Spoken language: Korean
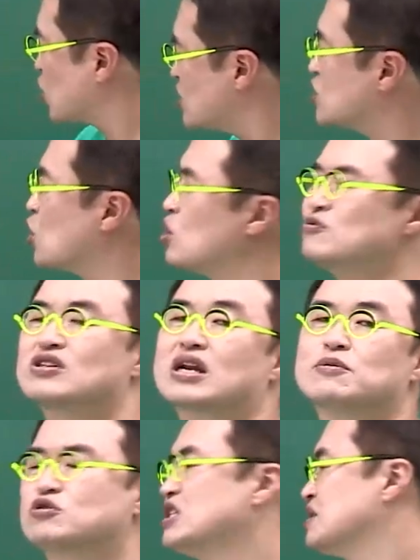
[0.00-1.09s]
토지 소유 문서라
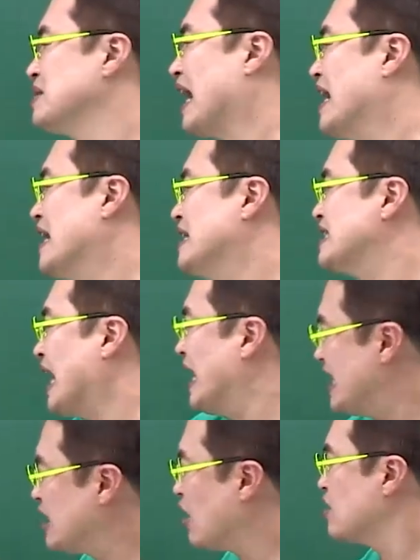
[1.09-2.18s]
볼수 있습니다. 자,
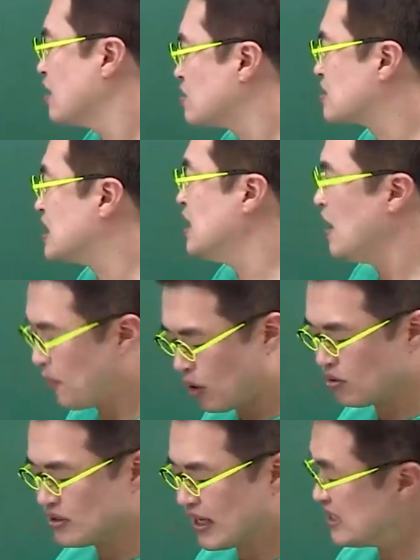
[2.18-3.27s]
이런 것들을
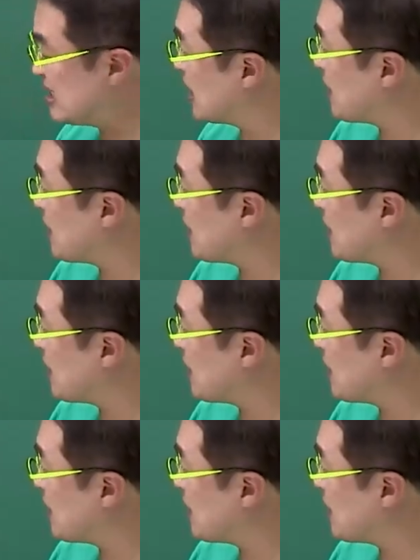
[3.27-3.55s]
보이고 있는데 이 지계